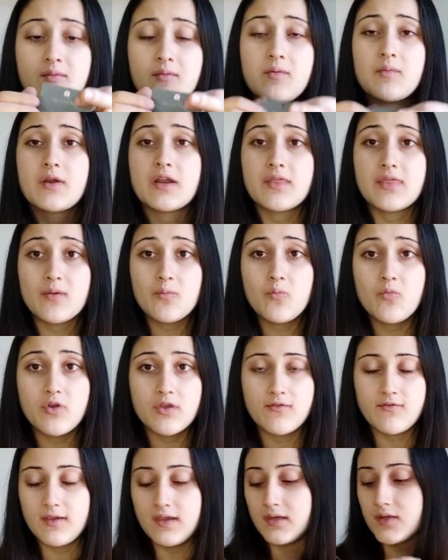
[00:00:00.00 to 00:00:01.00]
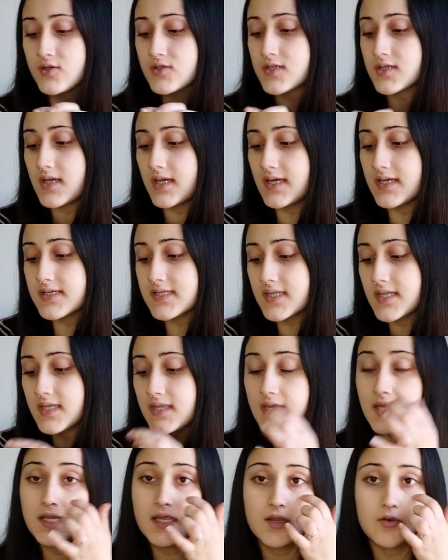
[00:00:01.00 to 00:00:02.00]
Me parecen muy finos. Este
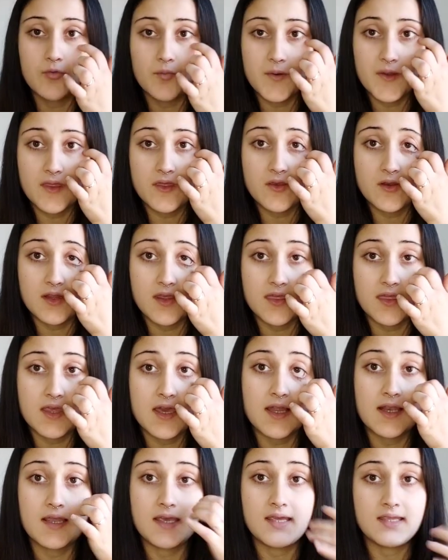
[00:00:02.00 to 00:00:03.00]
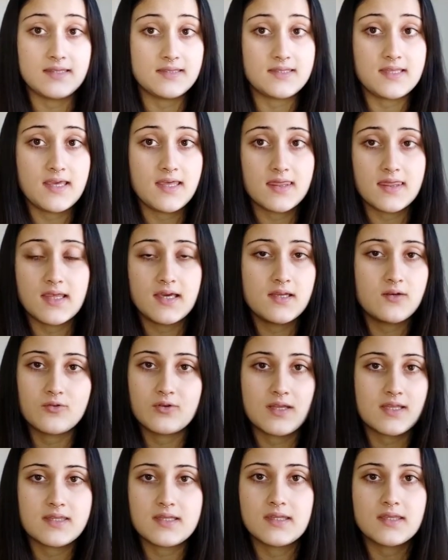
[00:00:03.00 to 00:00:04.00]
tenían un precio inicial en tienda, en
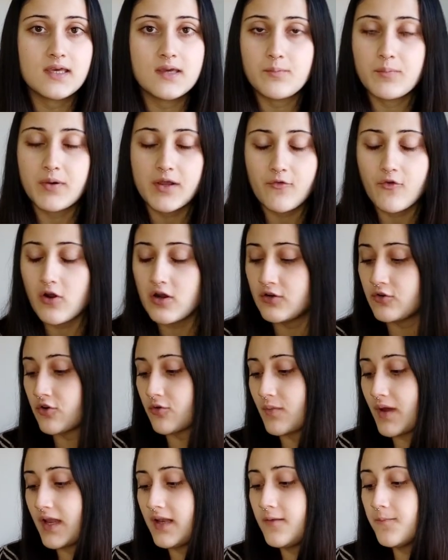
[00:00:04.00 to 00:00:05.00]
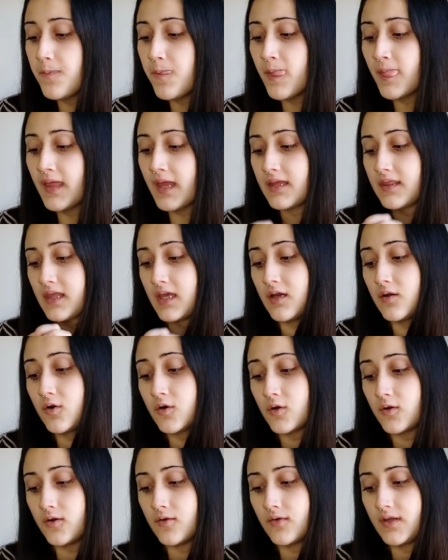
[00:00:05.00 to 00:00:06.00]
una tienda de parfum normal,
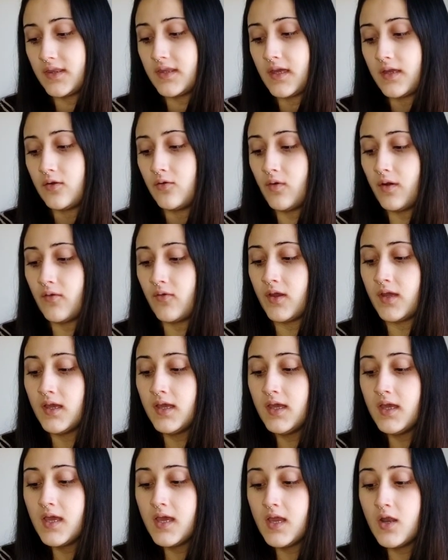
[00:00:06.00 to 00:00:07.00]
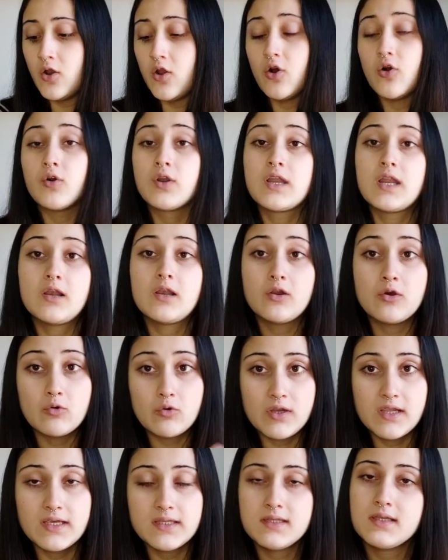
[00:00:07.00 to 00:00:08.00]
5,99. Luego en el
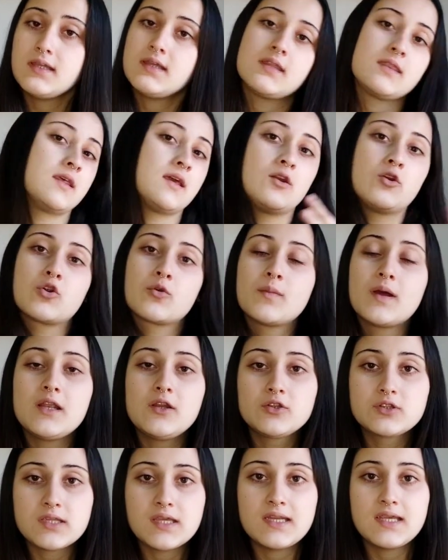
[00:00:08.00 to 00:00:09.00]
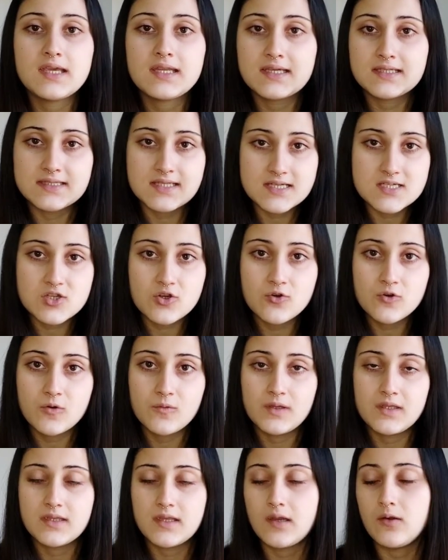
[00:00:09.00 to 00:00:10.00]
Eulet de normal lo tenían a
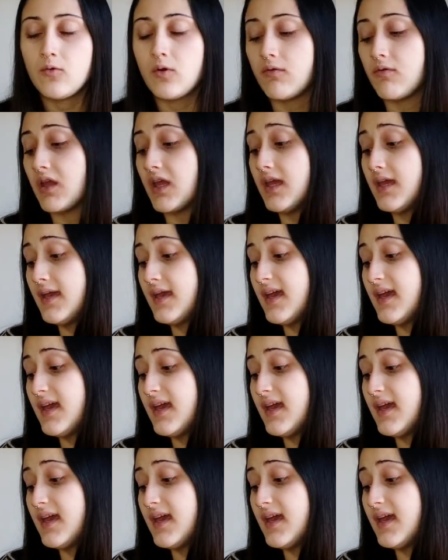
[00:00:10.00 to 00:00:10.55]
3,99